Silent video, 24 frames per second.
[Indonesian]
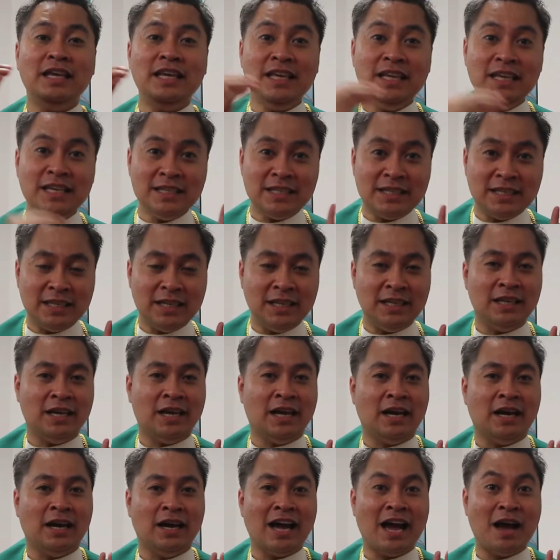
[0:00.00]

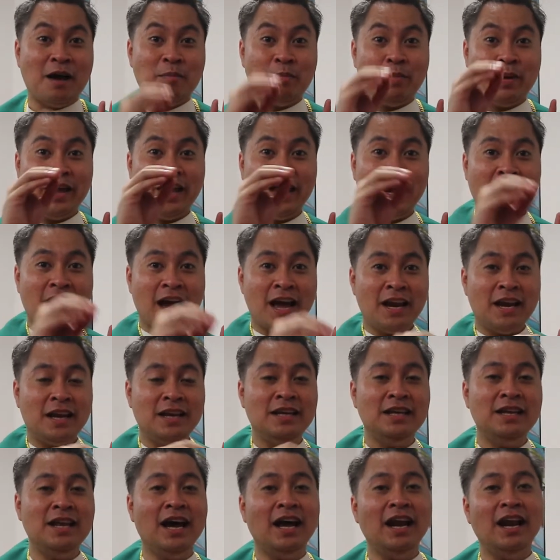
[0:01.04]
isinya, apa yang ada
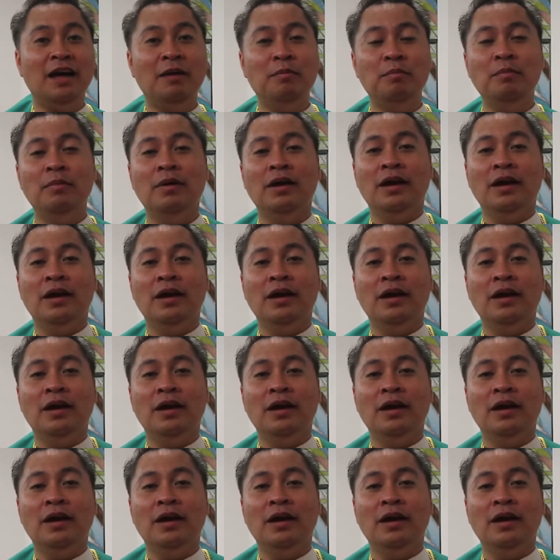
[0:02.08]
di dalam,